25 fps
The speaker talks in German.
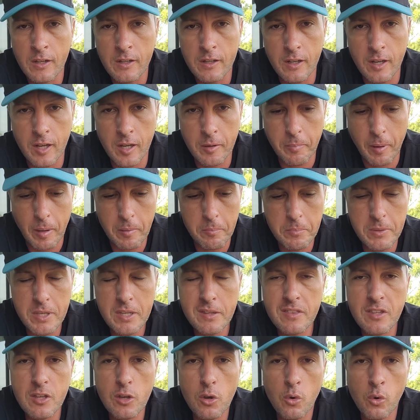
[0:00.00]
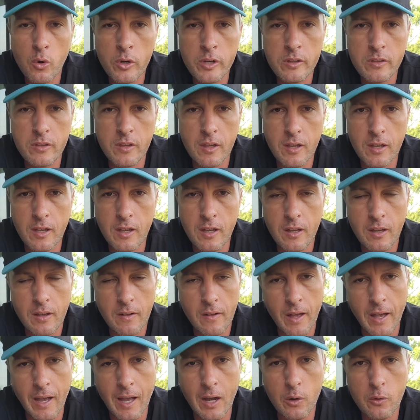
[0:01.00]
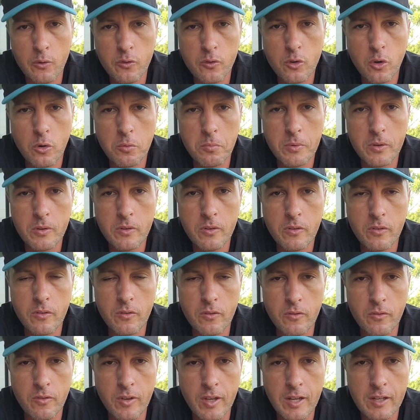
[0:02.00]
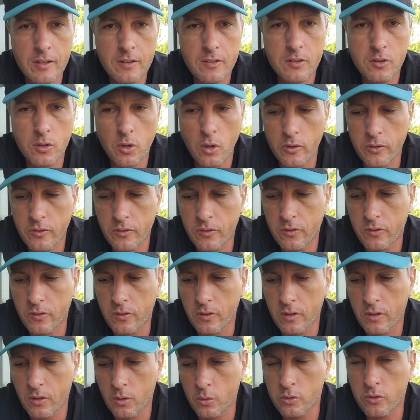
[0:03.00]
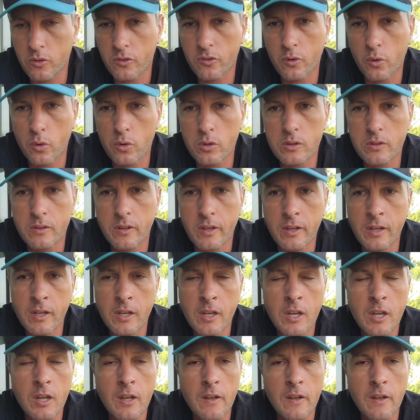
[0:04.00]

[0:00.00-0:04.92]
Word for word: äh, beim Meeting heute herauskommen wird, dass äh, oder sollte,